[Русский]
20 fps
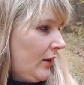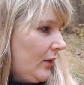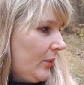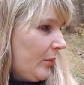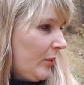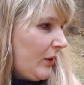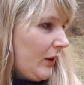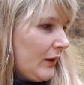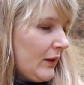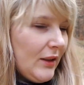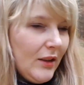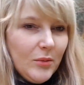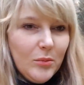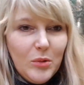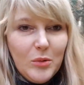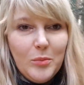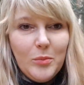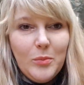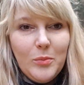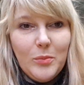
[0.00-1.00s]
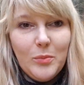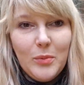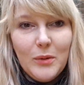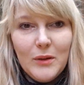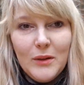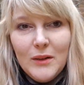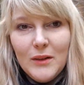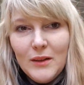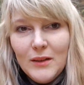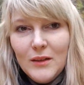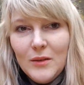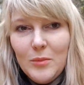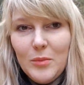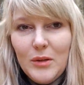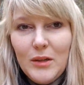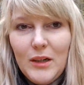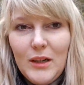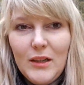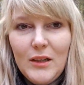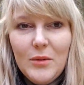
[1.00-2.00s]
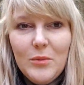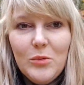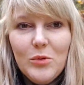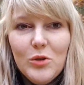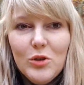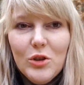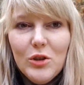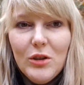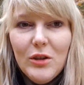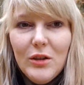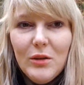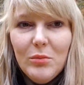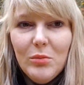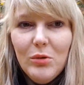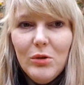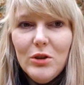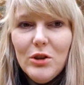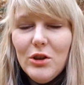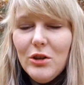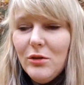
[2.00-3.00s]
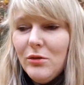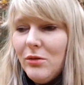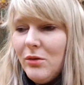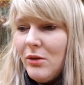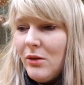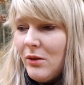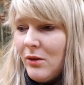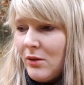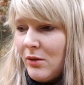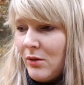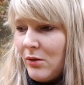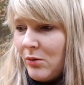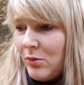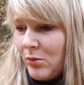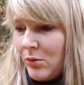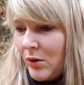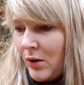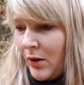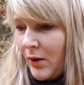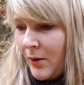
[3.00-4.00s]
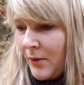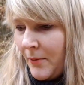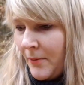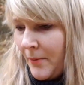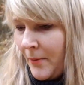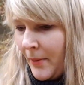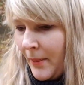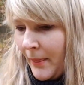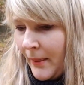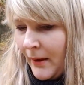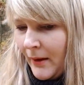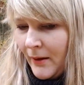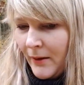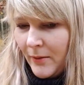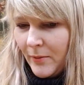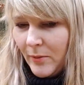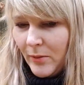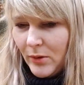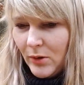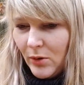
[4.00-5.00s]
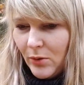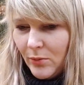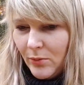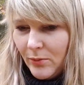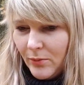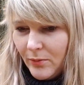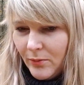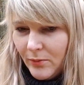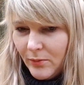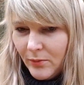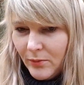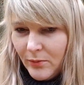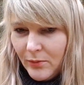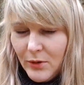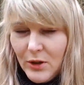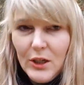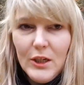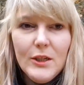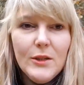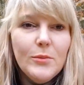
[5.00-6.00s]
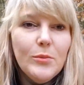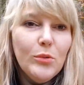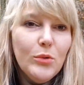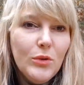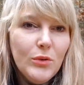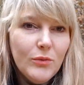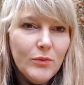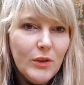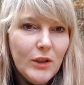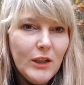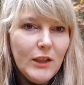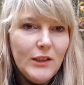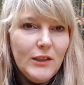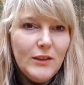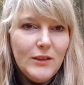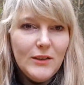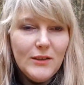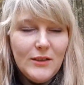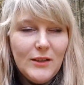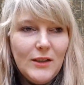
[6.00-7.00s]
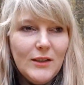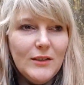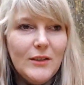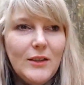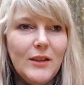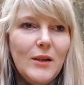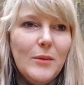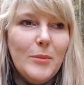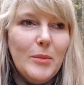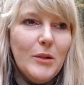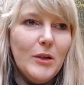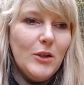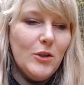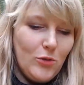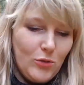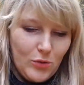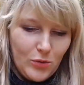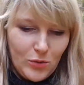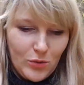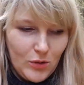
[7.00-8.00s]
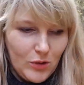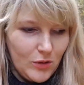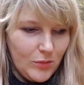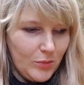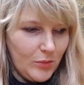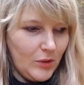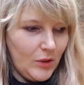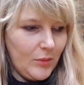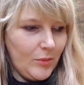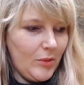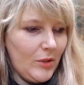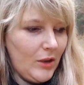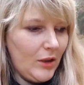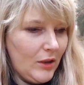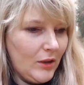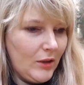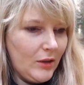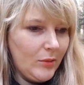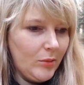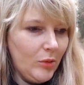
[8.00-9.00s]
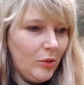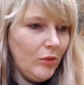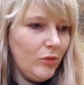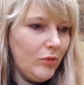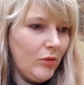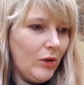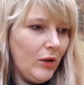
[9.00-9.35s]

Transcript: Выходили мы, набирали немножко грибочков тут. Потом сейчас будем выходить из леса, я покажу, сколько мы набрали грибов.